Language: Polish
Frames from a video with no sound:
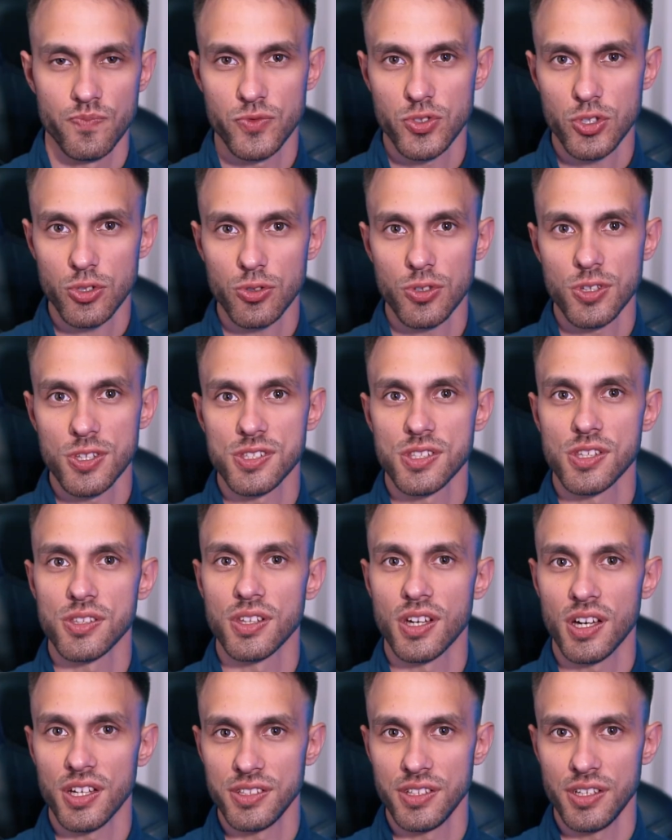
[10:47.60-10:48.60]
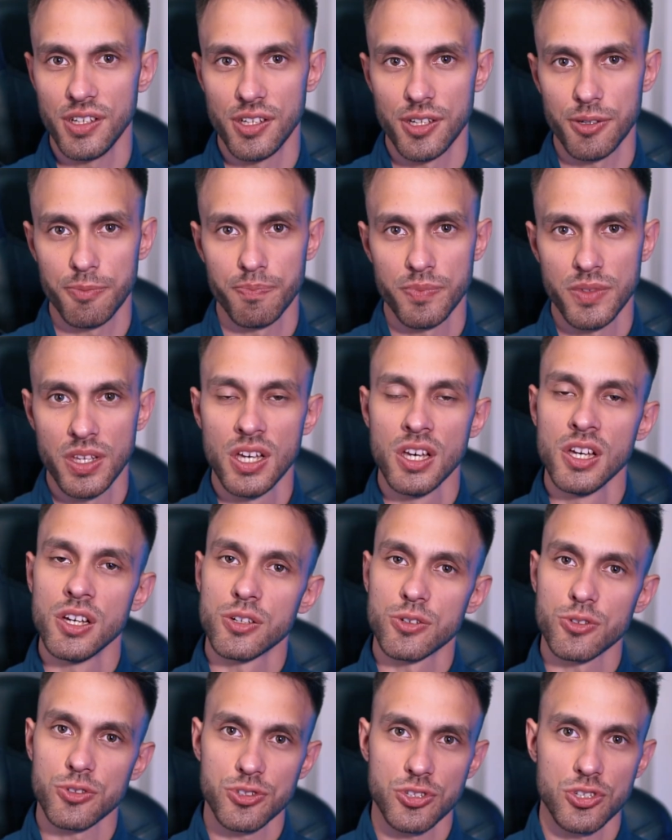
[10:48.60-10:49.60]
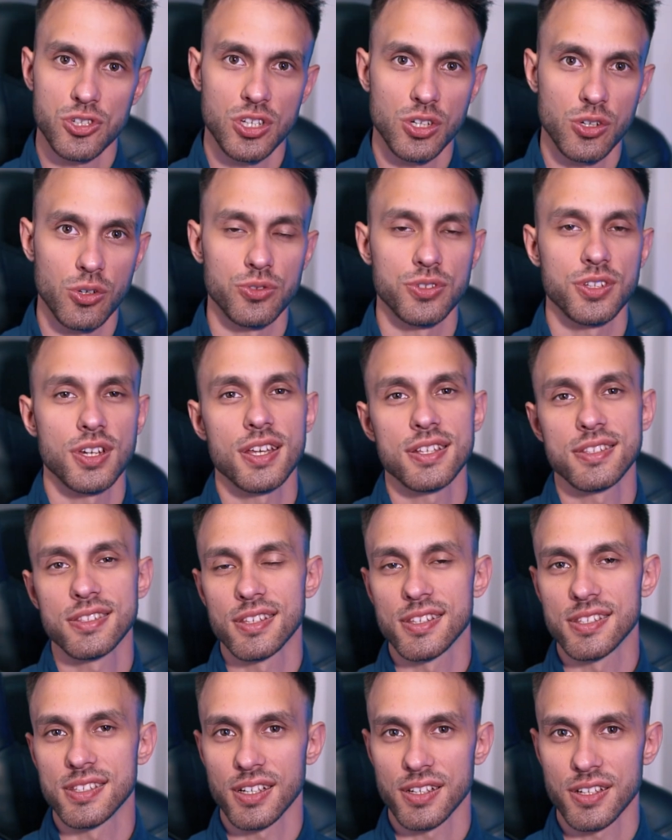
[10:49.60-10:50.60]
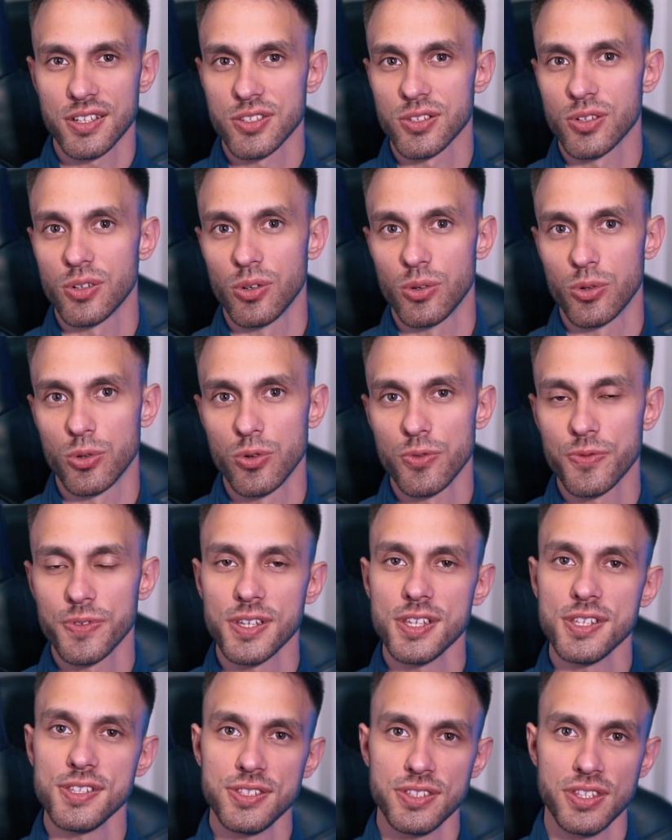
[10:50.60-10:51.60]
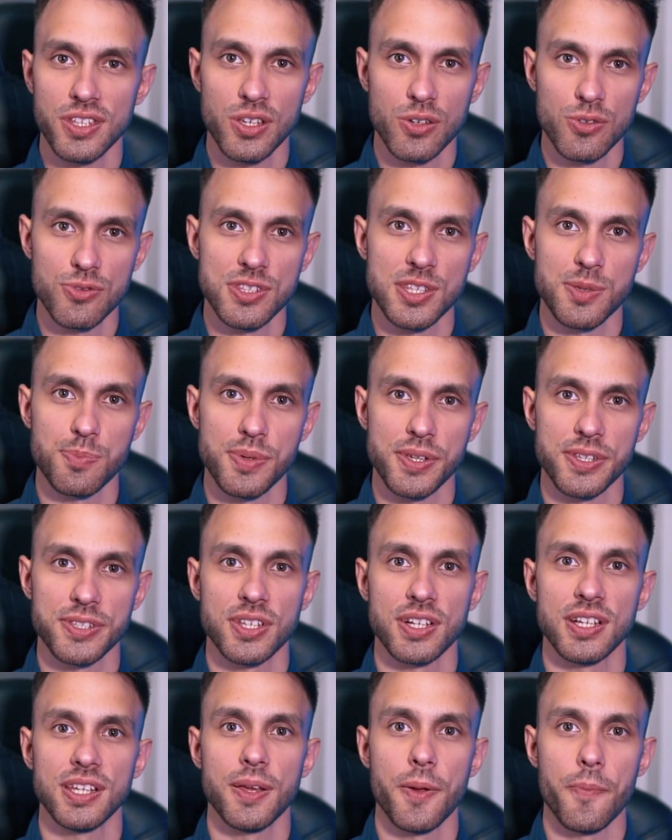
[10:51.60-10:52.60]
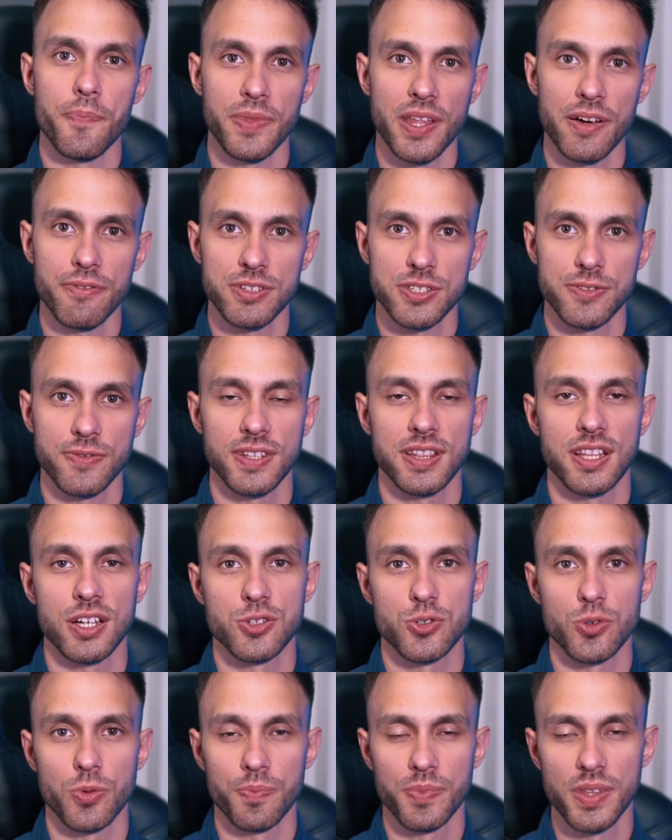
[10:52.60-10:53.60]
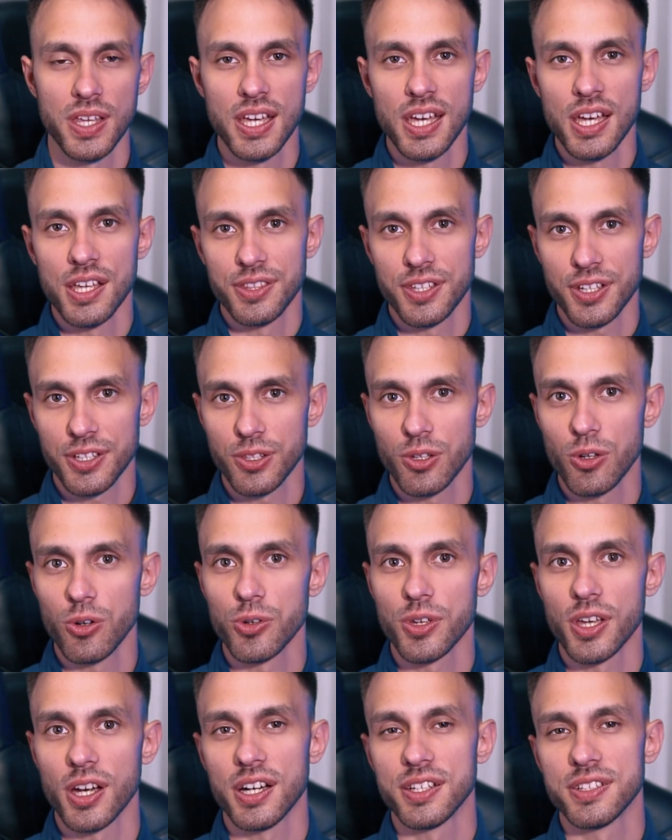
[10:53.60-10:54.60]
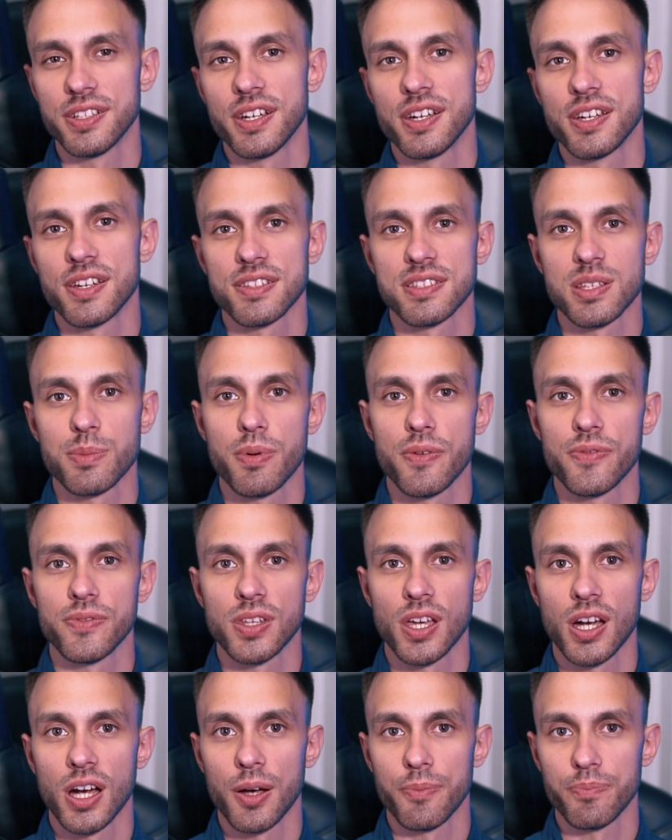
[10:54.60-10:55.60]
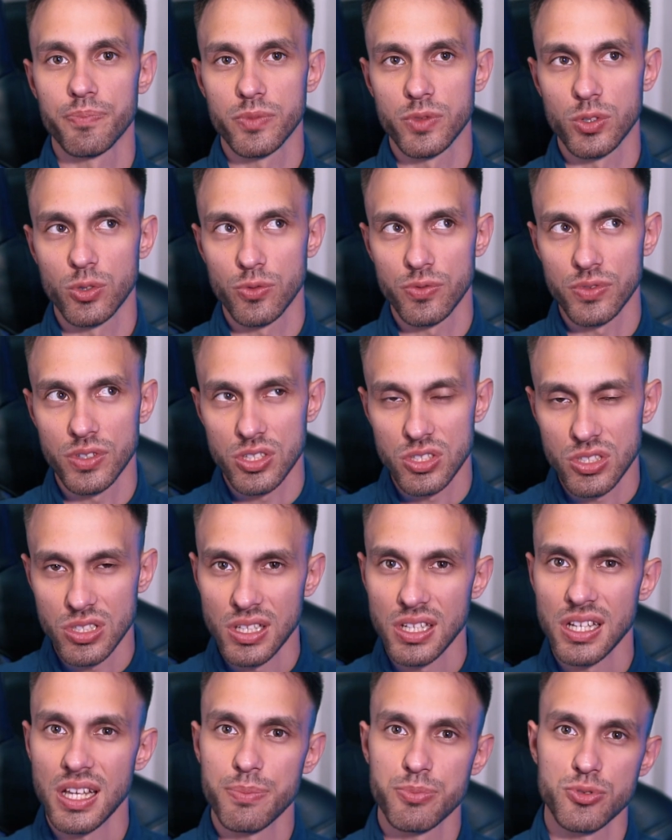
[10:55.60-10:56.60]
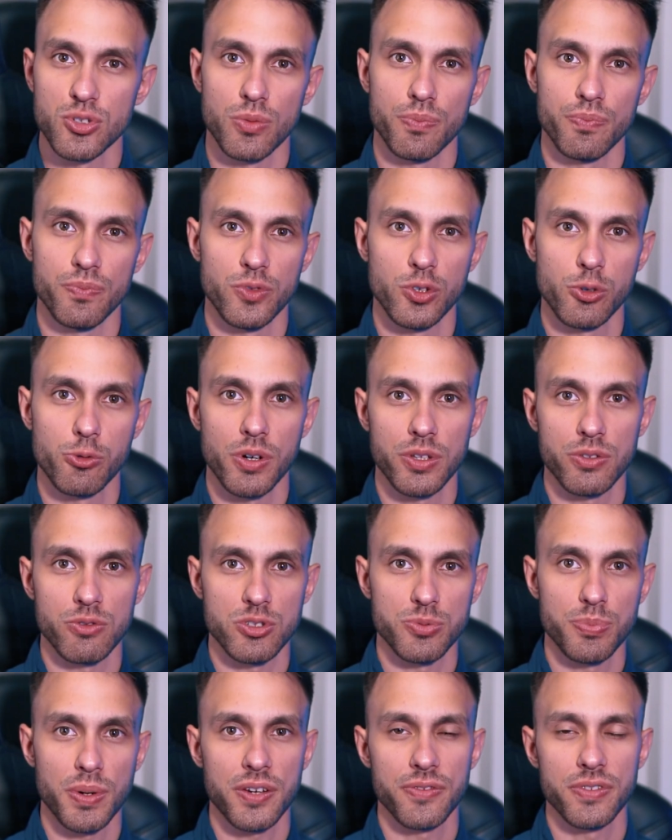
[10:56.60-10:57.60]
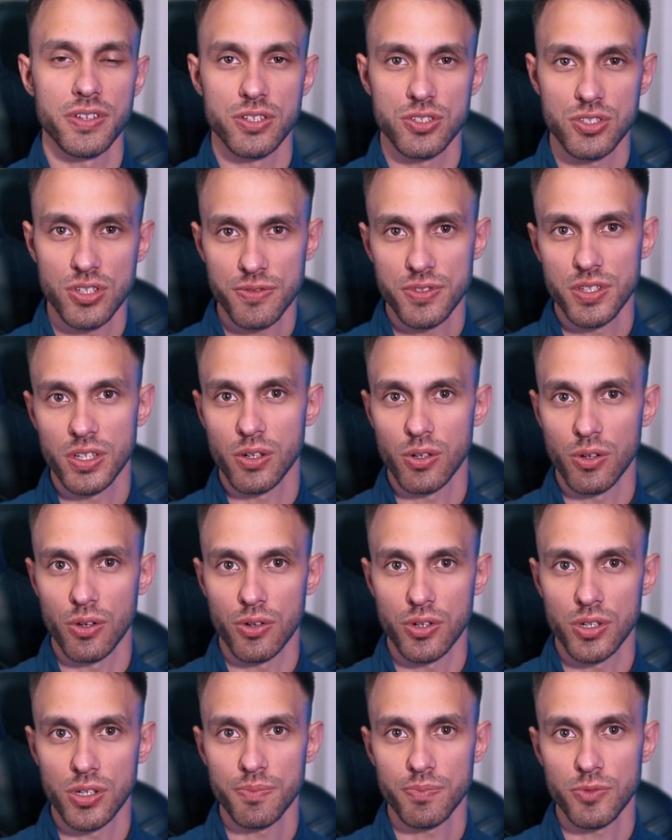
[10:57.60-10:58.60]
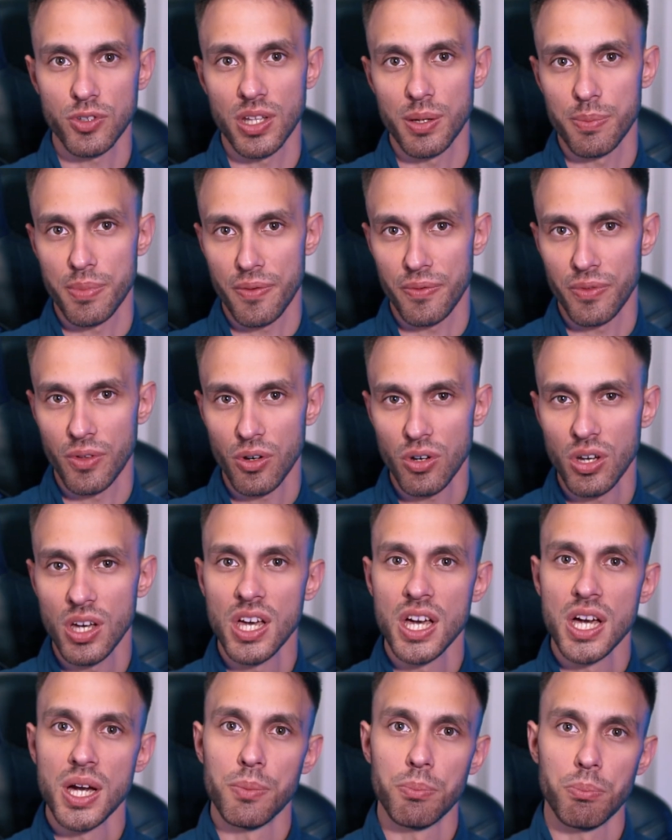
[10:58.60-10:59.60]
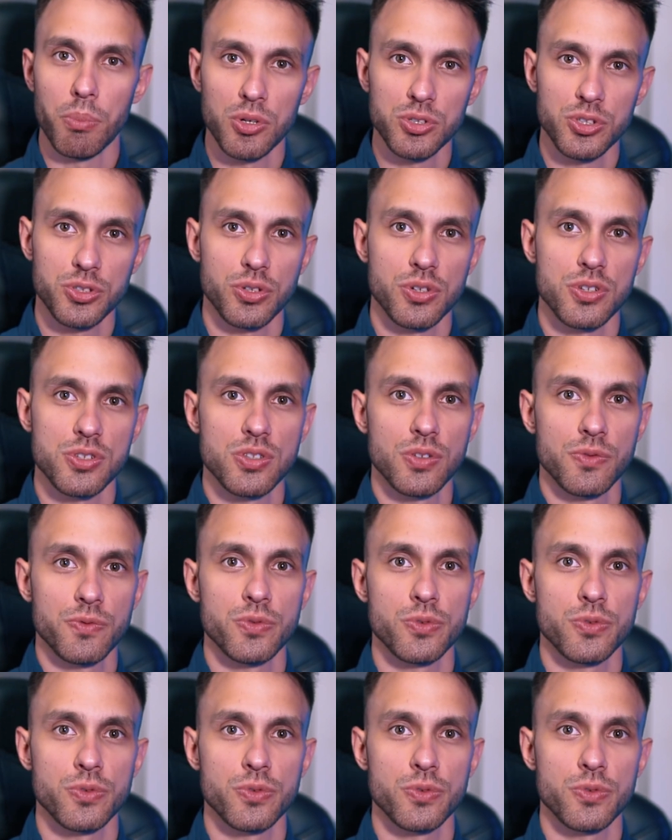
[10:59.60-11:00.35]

Co to jest ten HDR? Rozszerza kontrast i zakres kolorów istniejących pikseli na wyświetlaczu. Technologia HDR zapewnia również lepszą dokładność barw i żywsze kolory, to na pewno. Monitory z tą